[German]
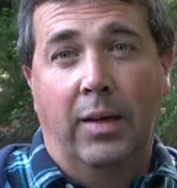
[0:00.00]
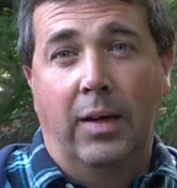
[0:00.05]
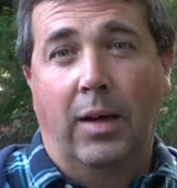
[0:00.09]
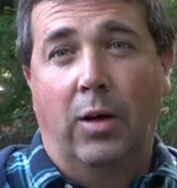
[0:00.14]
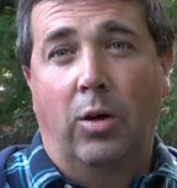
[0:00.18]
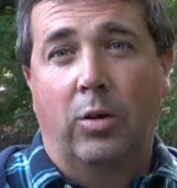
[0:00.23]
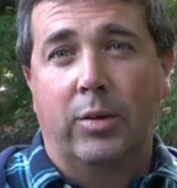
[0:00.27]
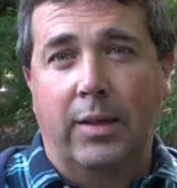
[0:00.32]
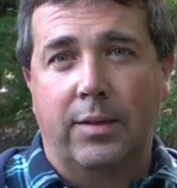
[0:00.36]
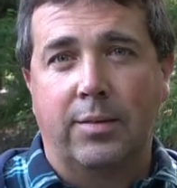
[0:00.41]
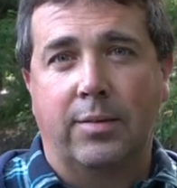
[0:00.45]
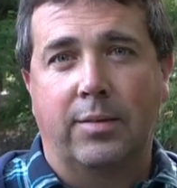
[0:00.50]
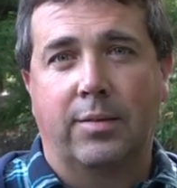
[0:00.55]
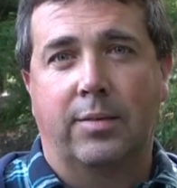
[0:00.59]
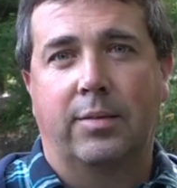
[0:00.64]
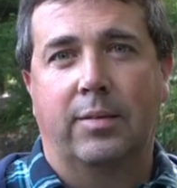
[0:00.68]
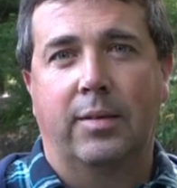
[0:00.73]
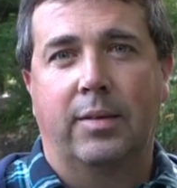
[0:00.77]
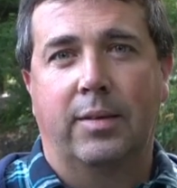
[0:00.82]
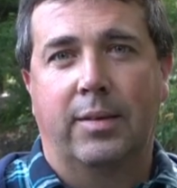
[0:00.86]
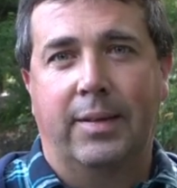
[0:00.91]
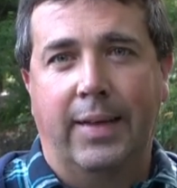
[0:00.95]
Auch das
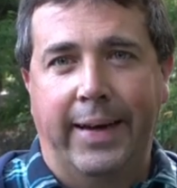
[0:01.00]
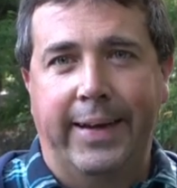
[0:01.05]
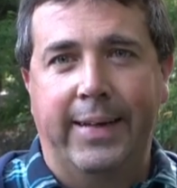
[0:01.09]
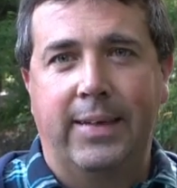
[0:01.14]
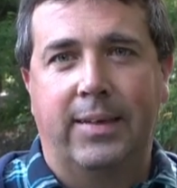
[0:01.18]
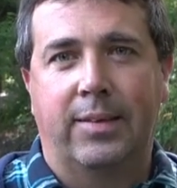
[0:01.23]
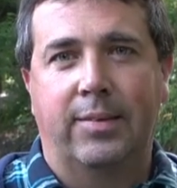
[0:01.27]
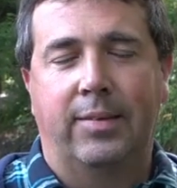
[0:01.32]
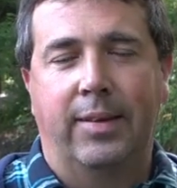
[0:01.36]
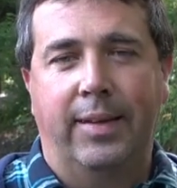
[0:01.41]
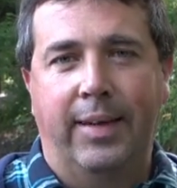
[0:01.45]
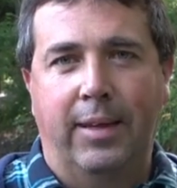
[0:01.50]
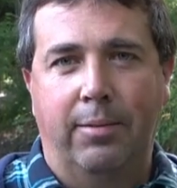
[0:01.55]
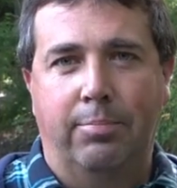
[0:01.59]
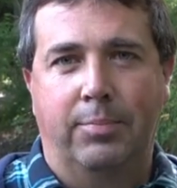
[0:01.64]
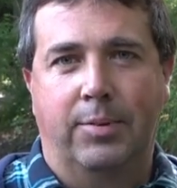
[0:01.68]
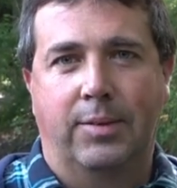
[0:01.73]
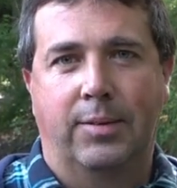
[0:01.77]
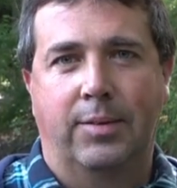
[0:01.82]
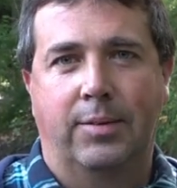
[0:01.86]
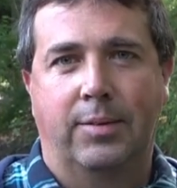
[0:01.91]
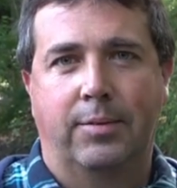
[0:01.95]
ist Teil des
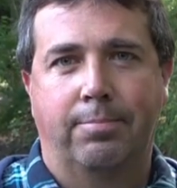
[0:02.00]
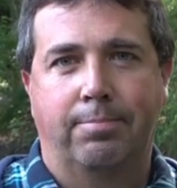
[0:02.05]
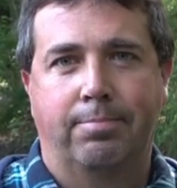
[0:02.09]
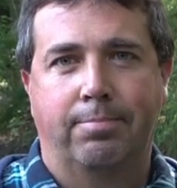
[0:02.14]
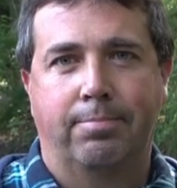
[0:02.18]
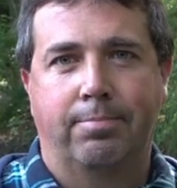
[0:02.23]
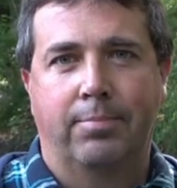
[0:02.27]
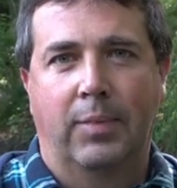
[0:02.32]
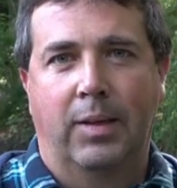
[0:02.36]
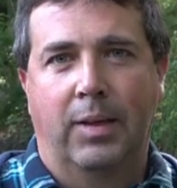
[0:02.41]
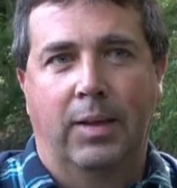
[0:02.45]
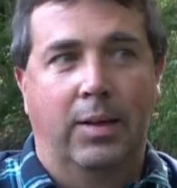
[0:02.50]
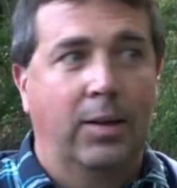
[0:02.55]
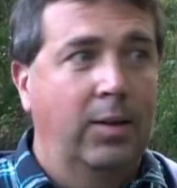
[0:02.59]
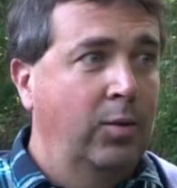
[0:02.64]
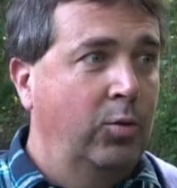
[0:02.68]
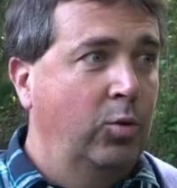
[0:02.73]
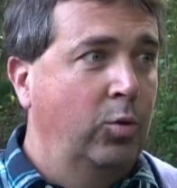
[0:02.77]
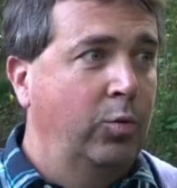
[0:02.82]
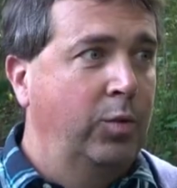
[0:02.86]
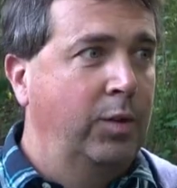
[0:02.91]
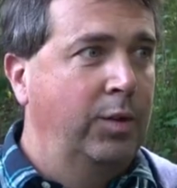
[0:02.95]
Lebens
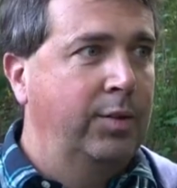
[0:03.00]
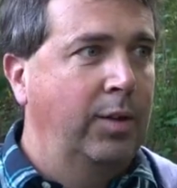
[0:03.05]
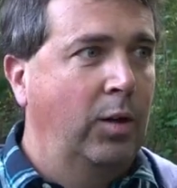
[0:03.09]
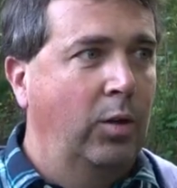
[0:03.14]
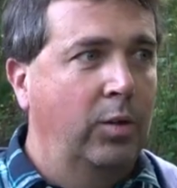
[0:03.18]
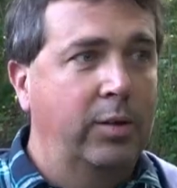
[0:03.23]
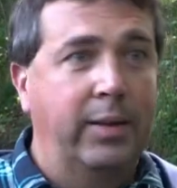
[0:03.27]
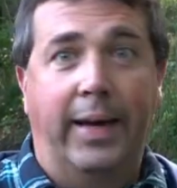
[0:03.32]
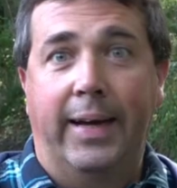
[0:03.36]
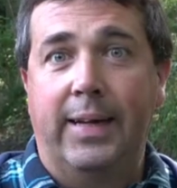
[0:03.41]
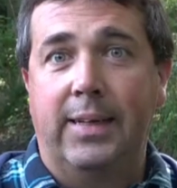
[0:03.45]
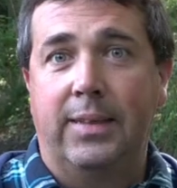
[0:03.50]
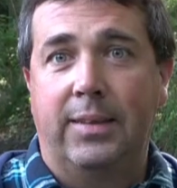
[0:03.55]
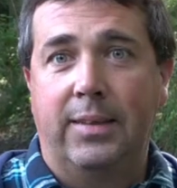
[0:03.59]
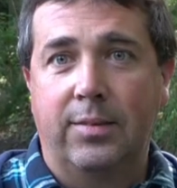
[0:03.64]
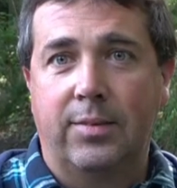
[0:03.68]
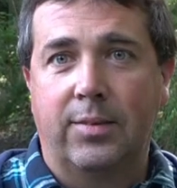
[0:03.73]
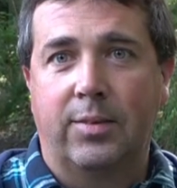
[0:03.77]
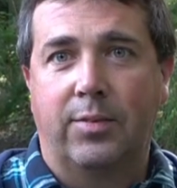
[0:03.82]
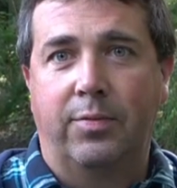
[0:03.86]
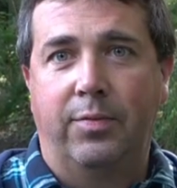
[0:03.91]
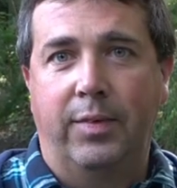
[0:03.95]
so wie es auch Teil
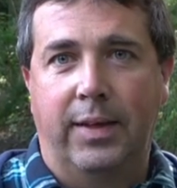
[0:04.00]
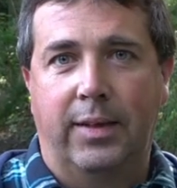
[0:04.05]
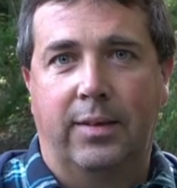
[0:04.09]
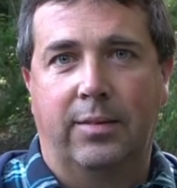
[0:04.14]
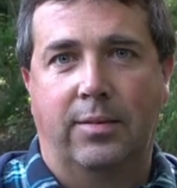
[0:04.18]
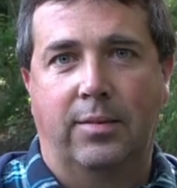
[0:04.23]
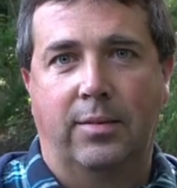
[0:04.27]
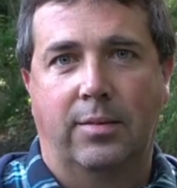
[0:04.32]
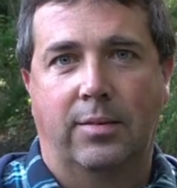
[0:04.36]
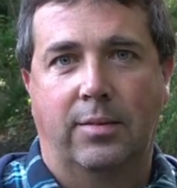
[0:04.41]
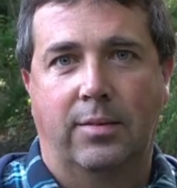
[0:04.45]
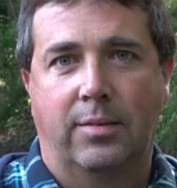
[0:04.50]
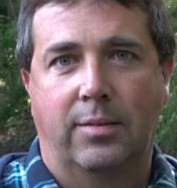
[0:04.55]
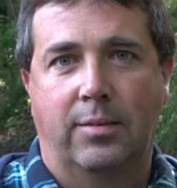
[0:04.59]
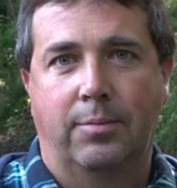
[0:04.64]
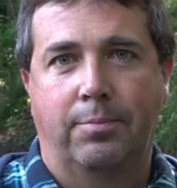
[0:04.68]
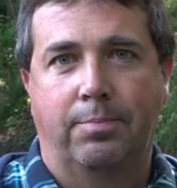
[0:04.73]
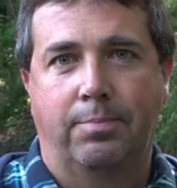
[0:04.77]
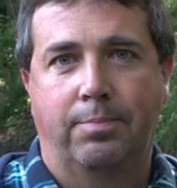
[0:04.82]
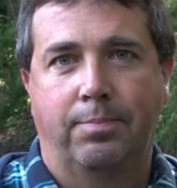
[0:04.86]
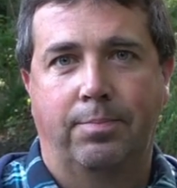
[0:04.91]
dieses Weges ist.